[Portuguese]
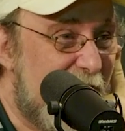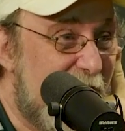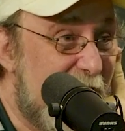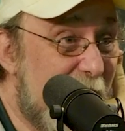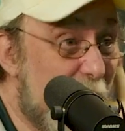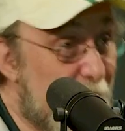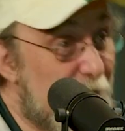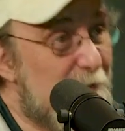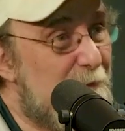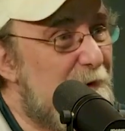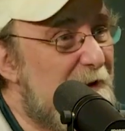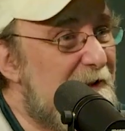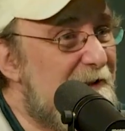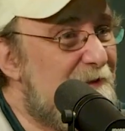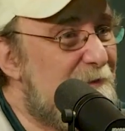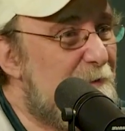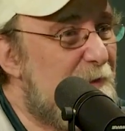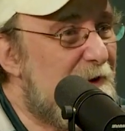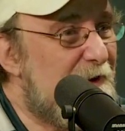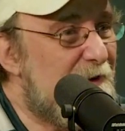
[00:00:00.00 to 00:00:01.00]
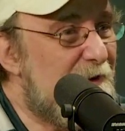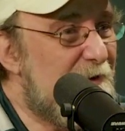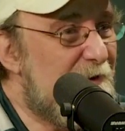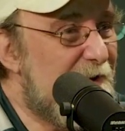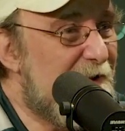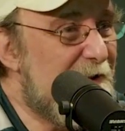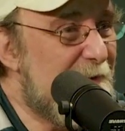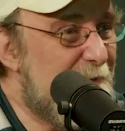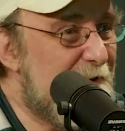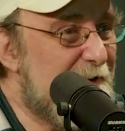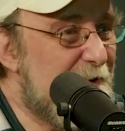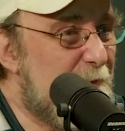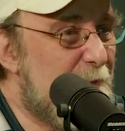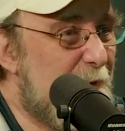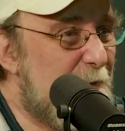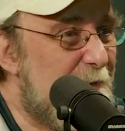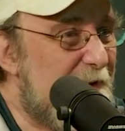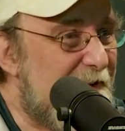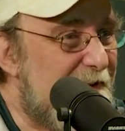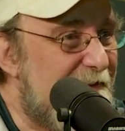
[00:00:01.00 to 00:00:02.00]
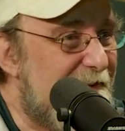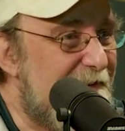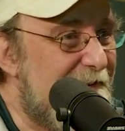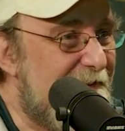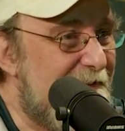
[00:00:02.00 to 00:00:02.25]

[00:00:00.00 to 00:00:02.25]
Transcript: eu subi no palco com a camisa do Palmeiras, né?